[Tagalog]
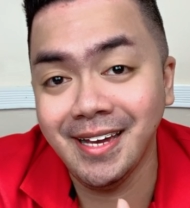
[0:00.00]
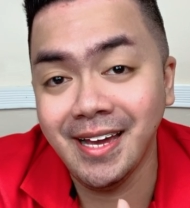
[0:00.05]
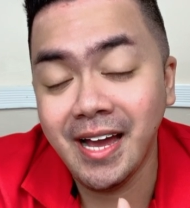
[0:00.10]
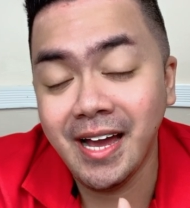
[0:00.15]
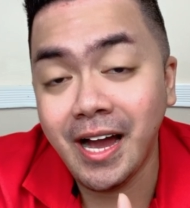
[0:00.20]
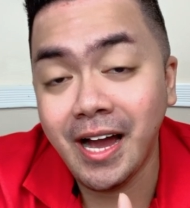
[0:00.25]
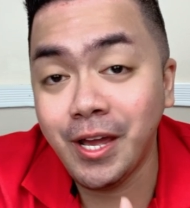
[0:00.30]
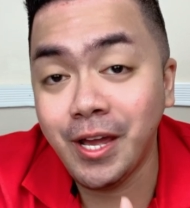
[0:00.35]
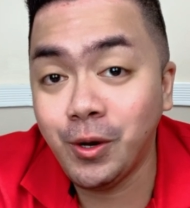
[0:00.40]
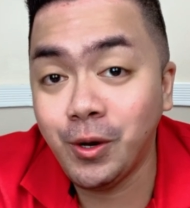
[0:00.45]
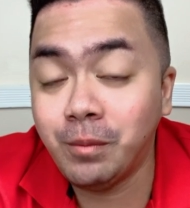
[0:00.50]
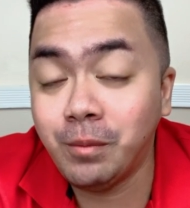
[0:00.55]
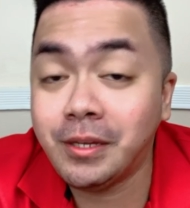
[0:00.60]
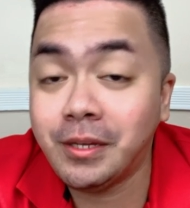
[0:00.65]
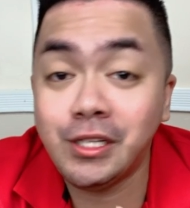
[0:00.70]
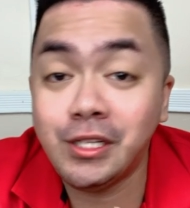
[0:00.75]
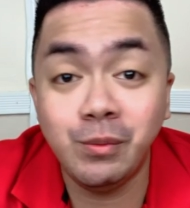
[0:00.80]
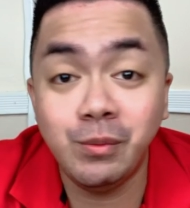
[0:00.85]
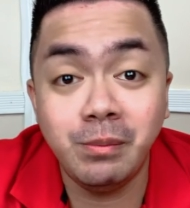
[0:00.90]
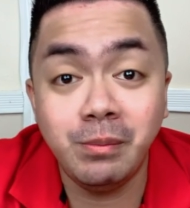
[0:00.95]
I hope that
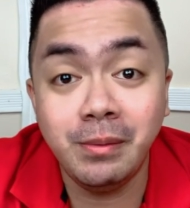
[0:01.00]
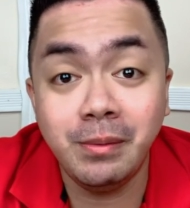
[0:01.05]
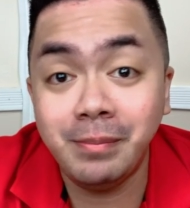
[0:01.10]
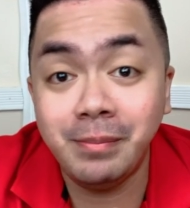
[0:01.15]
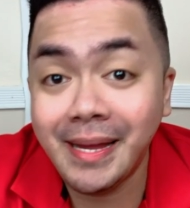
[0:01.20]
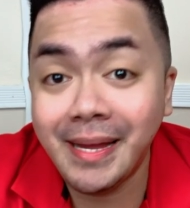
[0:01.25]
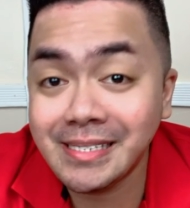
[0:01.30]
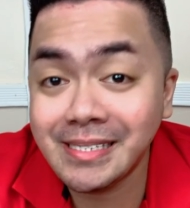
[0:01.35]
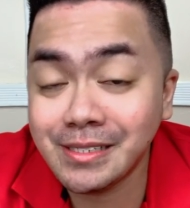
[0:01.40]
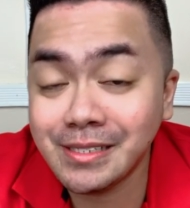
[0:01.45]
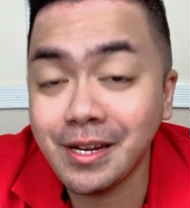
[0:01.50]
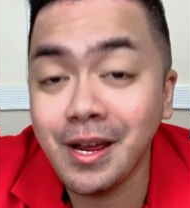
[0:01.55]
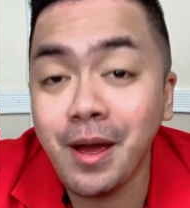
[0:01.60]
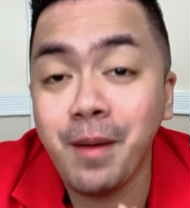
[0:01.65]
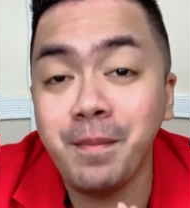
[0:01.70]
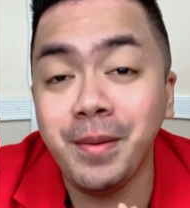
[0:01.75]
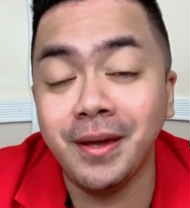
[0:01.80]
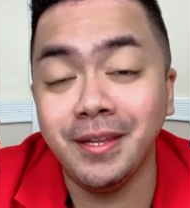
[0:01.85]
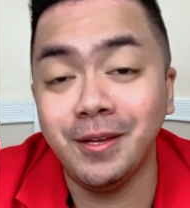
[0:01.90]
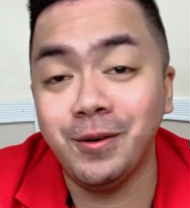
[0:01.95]
you will be blessed
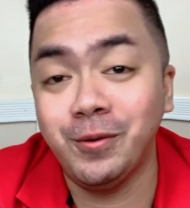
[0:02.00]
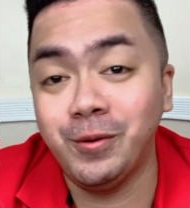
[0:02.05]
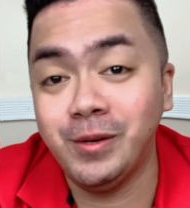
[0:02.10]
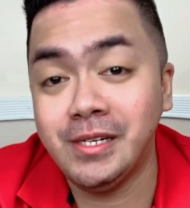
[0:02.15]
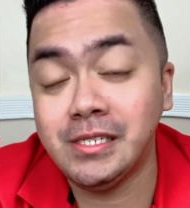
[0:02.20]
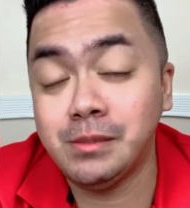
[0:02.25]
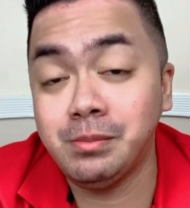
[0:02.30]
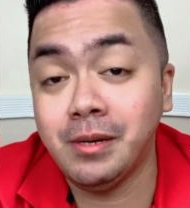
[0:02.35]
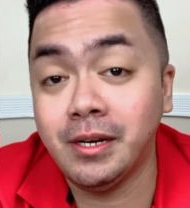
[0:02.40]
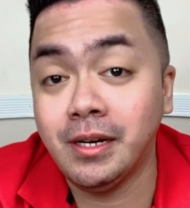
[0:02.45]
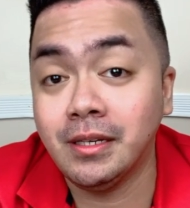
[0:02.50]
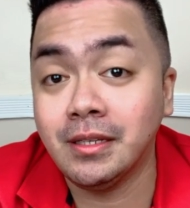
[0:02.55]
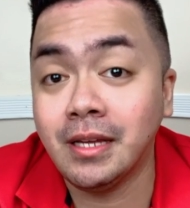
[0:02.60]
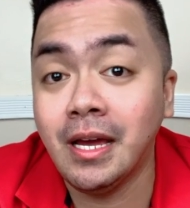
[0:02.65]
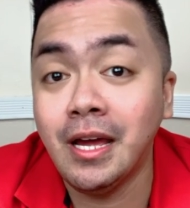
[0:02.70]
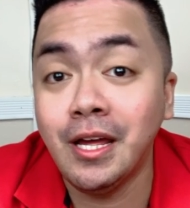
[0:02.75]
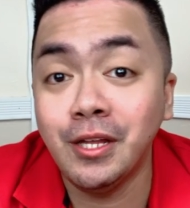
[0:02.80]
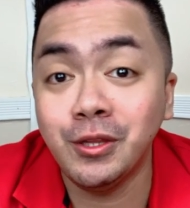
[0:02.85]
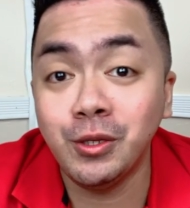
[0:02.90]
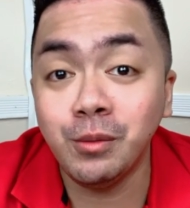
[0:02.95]
by the Holy Spirit
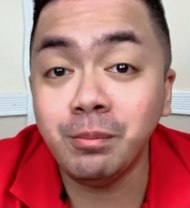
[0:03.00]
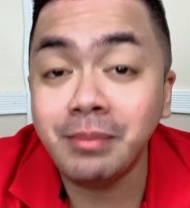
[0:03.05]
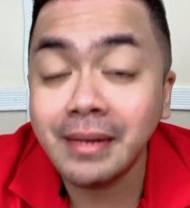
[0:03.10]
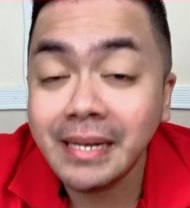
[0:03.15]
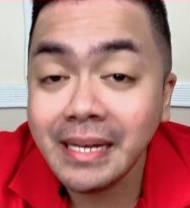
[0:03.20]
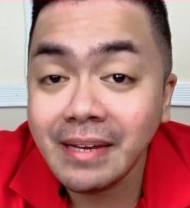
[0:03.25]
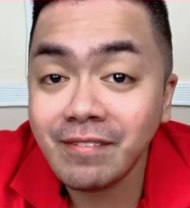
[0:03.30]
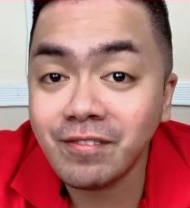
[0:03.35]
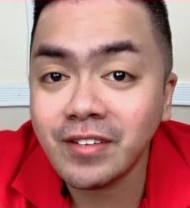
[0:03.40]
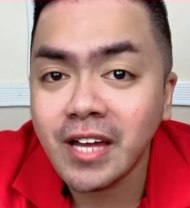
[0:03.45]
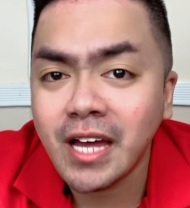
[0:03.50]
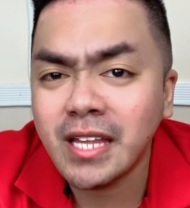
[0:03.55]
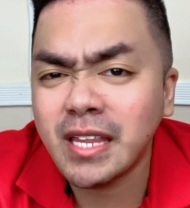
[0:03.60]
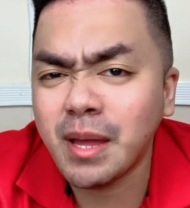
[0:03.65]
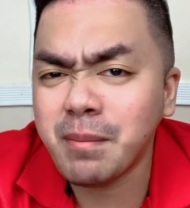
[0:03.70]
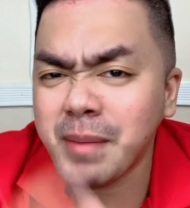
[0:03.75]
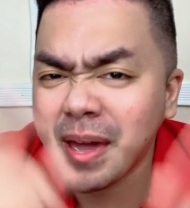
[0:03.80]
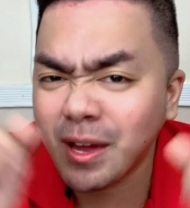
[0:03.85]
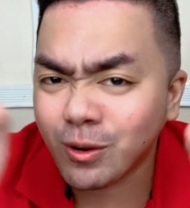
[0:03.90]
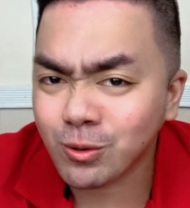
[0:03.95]
to believe na
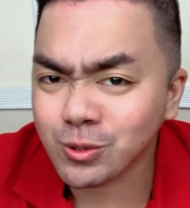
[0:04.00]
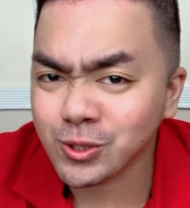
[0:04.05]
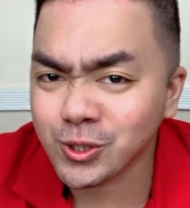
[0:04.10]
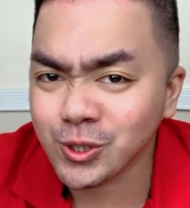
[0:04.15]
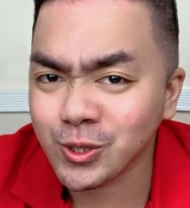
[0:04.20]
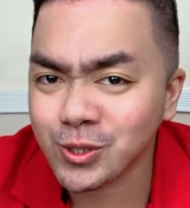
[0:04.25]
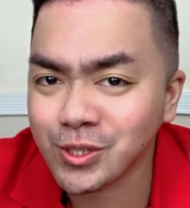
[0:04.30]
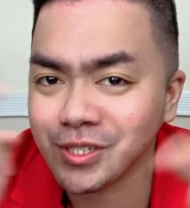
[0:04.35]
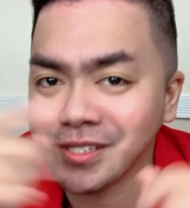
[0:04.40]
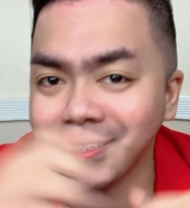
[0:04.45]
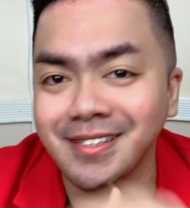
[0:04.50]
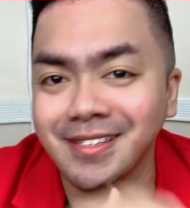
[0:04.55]
merong Diyos